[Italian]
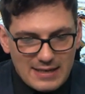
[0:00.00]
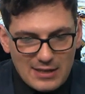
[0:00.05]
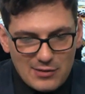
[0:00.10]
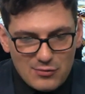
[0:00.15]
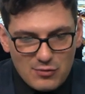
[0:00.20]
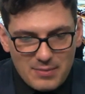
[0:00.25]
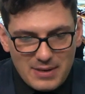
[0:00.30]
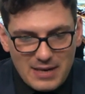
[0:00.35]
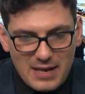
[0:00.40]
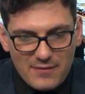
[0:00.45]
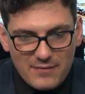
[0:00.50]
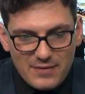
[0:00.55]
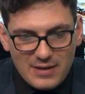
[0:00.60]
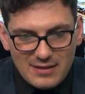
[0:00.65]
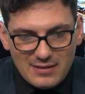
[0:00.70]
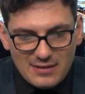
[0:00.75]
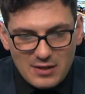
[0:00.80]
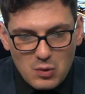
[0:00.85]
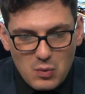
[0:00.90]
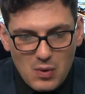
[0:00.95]
nel
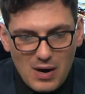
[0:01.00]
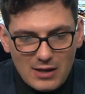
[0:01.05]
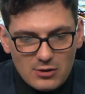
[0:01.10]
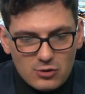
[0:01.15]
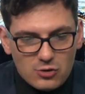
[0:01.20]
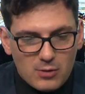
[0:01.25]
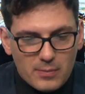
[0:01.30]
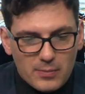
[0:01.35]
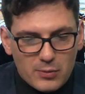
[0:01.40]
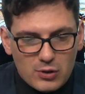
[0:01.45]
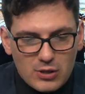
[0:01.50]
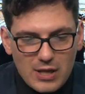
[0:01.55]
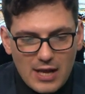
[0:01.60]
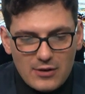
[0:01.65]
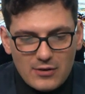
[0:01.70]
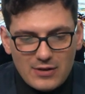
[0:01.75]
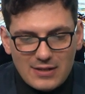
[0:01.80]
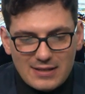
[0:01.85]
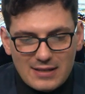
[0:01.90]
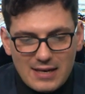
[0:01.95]
2024
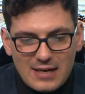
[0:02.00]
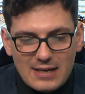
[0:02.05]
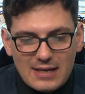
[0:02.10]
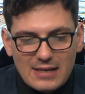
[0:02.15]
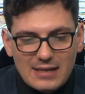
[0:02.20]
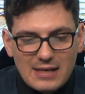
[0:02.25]
potranno entrare